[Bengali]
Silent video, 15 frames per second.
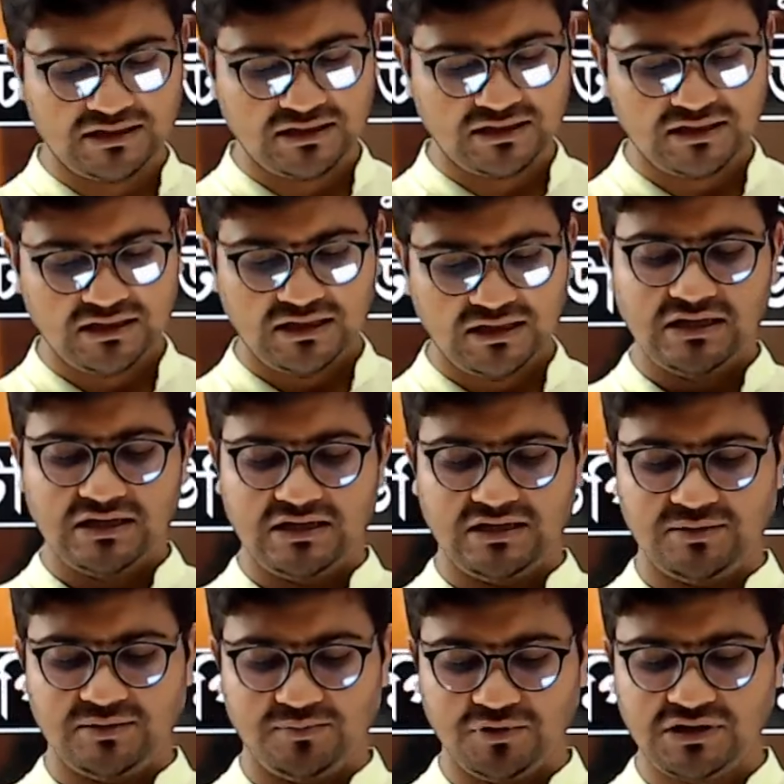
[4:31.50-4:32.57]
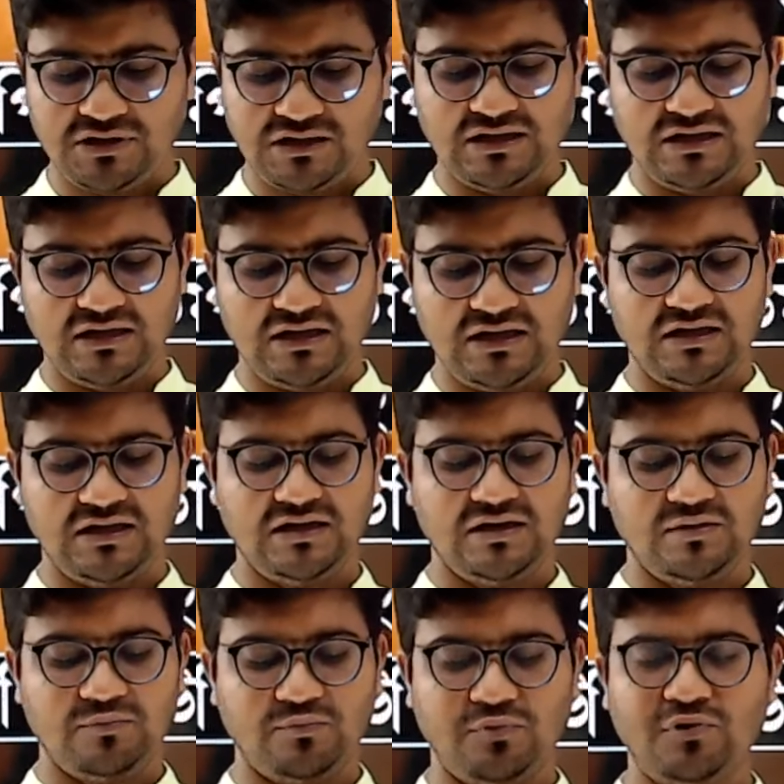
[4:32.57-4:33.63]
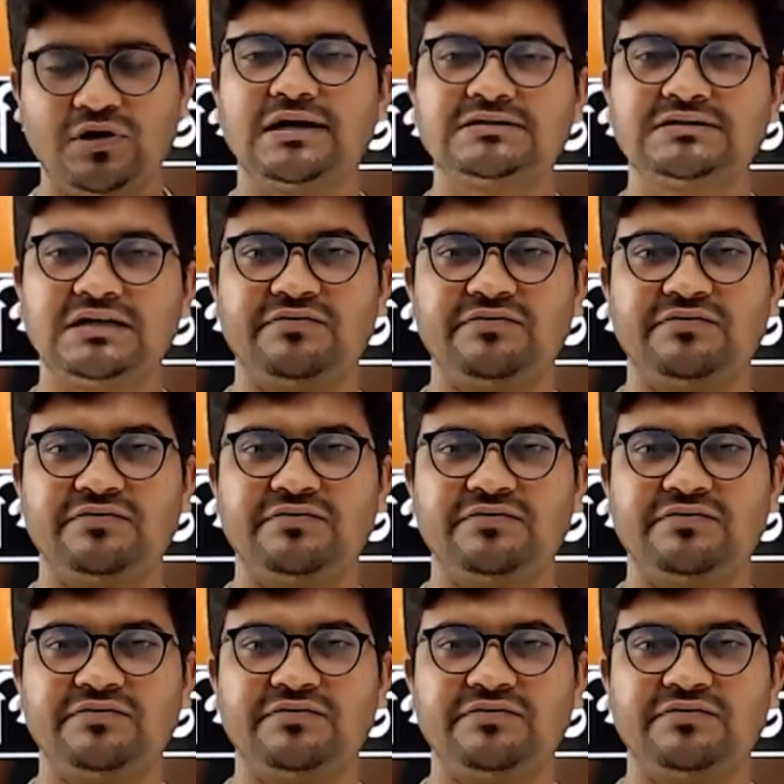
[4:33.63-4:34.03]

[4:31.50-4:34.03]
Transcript: প্রত্যেকটা বইয়ের সিলেবাস